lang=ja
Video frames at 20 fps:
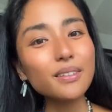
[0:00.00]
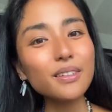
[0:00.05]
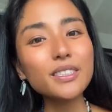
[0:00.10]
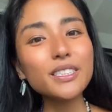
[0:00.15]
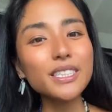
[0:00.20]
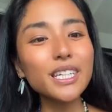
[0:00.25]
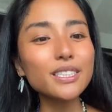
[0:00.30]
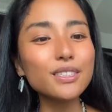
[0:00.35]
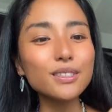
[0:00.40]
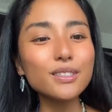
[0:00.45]

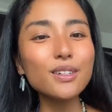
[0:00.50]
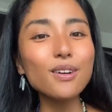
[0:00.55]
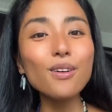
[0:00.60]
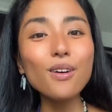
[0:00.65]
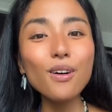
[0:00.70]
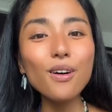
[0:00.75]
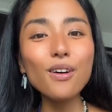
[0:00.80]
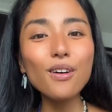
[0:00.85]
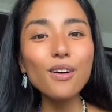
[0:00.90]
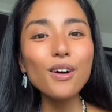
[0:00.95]
そしてそ
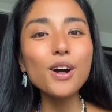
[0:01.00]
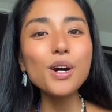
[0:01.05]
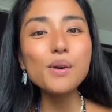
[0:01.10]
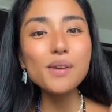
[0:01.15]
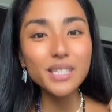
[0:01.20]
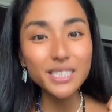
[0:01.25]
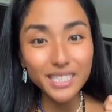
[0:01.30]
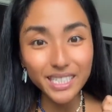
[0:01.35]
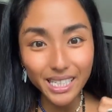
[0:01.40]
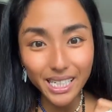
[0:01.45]
の方
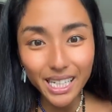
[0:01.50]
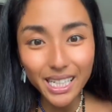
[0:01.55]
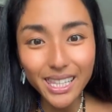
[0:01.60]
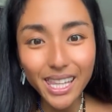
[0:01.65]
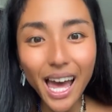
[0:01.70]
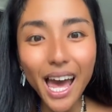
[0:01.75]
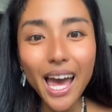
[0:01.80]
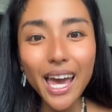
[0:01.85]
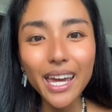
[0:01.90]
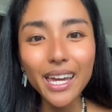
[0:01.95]
法を知
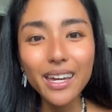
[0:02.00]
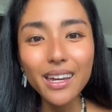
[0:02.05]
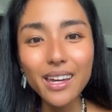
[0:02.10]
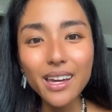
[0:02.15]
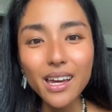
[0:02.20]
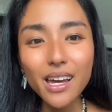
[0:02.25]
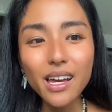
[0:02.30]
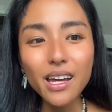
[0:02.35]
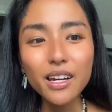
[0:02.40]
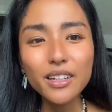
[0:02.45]
りたい。
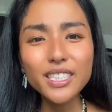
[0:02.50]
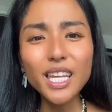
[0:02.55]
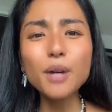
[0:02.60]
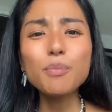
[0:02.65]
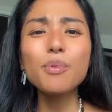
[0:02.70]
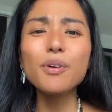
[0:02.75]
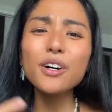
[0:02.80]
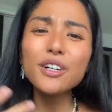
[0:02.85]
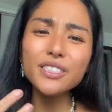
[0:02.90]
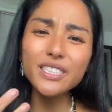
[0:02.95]

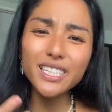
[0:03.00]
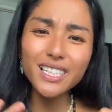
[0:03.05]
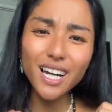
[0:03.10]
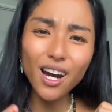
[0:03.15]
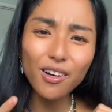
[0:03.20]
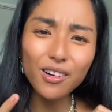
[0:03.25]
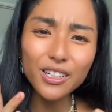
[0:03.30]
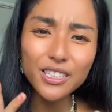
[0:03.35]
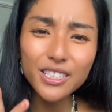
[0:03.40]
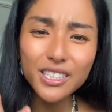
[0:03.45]
サポート
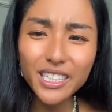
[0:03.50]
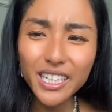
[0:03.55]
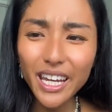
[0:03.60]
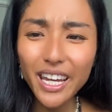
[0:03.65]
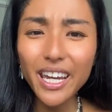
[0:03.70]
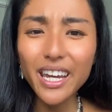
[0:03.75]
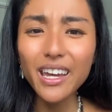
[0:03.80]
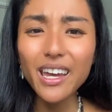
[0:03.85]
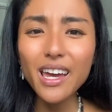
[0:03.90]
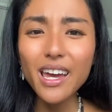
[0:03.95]
が欲しい。
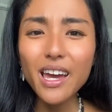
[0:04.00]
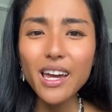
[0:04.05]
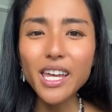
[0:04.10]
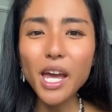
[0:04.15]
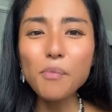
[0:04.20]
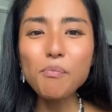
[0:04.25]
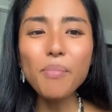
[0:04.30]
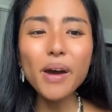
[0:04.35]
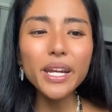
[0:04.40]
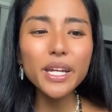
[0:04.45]

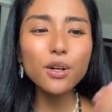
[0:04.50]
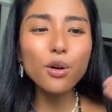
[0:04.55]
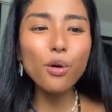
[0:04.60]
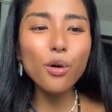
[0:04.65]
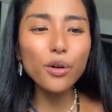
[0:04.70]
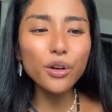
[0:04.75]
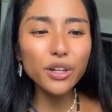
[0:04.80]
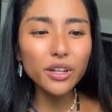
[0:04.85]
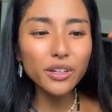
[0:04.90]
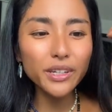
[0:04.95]
やっぱり
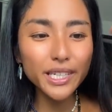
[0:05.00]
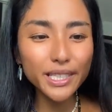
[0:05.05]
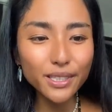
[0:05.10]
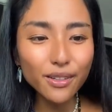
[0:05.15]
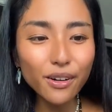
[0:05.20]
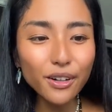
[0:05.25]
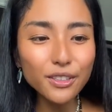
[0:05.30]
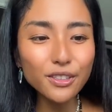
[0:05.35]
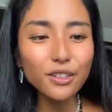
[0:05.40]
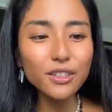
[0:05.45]
こういう理
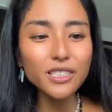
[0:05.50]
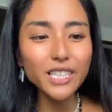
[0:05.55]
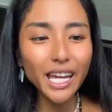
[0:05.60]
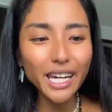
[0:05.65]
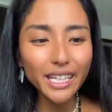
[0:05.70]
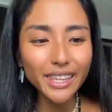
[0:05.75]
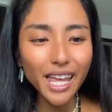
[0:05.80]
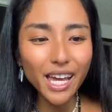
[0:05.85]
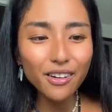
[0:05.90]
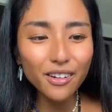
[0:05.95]
想像を
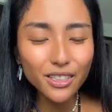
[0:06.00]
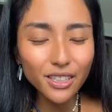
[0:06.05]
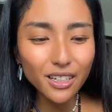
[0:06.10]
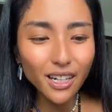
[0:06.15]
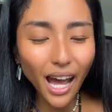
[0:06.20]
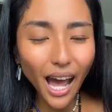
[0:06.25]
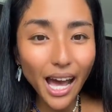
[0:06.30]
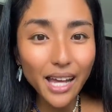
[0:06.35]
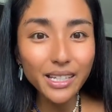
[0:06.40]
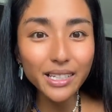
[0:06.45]
やりたいこ
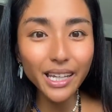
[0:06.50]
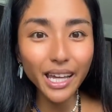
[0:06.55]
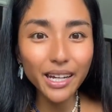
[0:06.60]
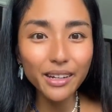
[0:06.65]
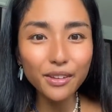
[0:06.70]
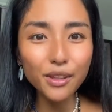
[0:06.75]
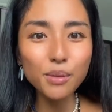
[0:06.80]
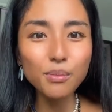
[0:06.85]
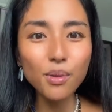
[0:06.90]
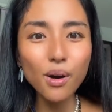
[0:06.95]
とがある
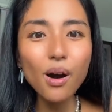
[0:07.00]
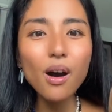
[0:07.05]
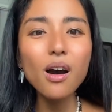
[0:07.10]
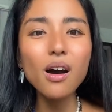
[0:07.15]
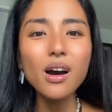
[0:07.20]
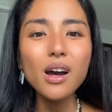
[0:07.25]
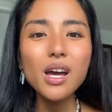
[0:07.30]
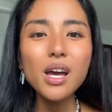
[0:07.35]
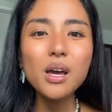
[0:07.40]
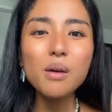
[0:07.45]
けれど
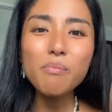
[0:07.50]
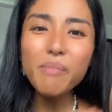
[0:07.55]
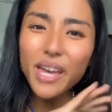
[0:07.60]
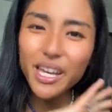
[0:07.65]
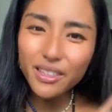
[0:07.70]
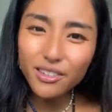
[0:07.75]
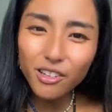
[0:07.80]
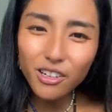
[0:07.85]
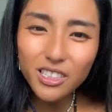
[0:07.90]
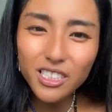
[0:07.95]
も、
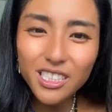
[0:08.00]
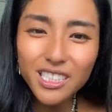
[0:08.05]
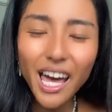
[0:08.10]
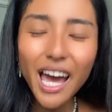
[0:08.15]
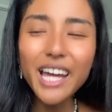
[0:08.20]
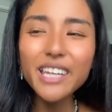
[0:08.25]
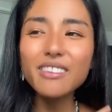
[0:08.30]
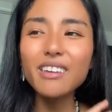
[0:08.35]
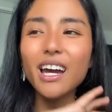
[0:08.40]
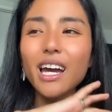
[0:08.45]
めんどく
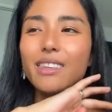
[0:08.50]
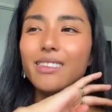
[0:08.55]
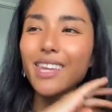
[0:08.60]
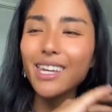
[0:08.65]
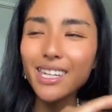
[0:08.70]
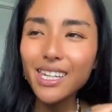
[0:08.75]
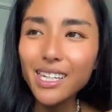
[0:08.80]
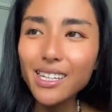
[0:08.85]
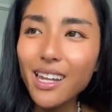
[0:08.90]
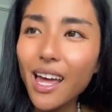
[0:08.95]
さいとか
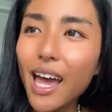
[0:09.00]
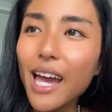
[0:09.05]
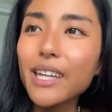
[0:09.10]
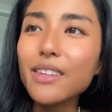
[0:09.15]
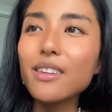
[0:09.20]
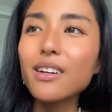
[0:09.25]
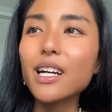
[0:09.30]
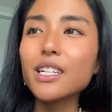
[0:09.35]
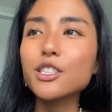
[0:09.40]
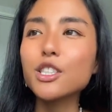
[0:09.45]
できな
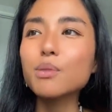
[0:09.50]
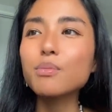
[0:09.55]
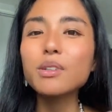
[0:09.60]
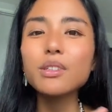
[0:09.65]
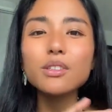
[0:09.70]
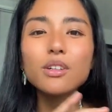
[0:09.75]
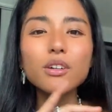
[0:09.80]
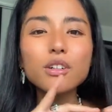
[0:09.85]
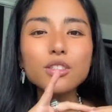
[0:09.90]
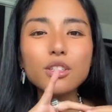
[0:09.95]
いとか自
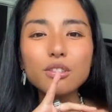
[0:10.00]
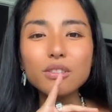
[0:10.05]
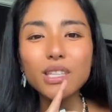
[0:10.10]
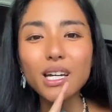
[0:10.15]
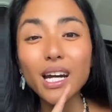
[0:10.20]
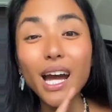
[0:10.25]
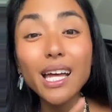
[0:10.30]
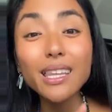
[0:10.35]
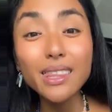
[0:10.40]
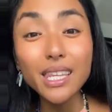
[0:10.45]
分のことを
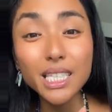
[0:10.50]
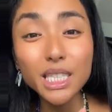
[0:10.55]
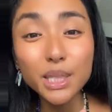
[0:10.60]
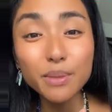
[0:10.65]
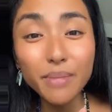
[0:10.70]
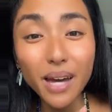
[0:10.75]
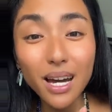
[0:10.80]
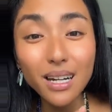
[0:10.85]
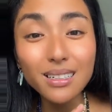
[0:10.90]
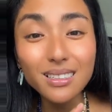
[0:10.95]
疑って
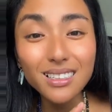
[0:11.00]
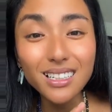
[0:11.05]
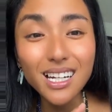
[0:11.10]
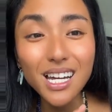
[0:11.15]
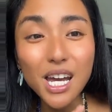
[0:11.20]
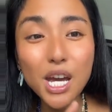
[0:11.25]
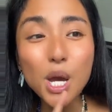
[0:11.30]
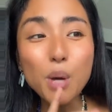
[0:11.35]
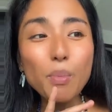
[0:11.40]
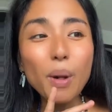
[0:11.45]
しまう。